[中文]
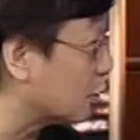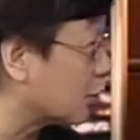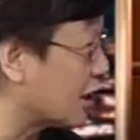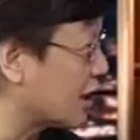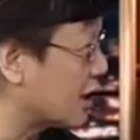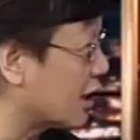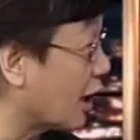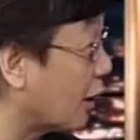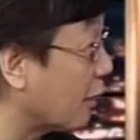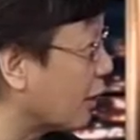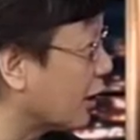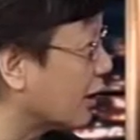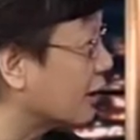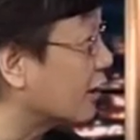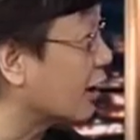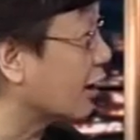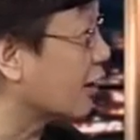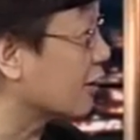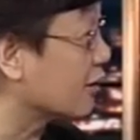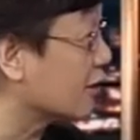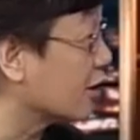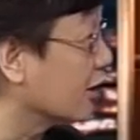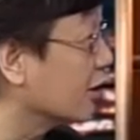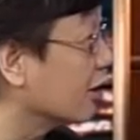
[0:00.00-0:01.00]
在下面等
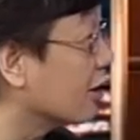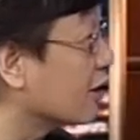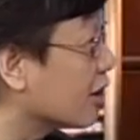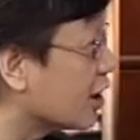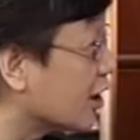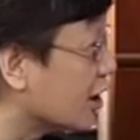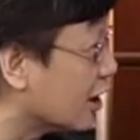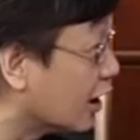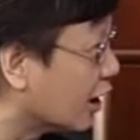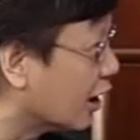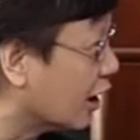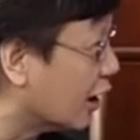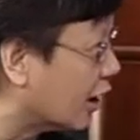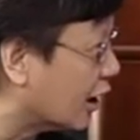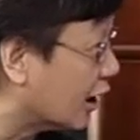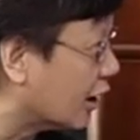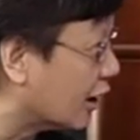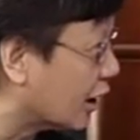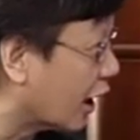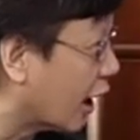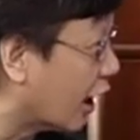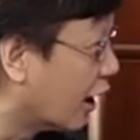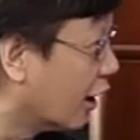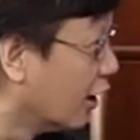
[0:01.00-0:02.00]
车的这一个人
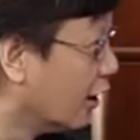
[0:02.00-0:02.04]
呐。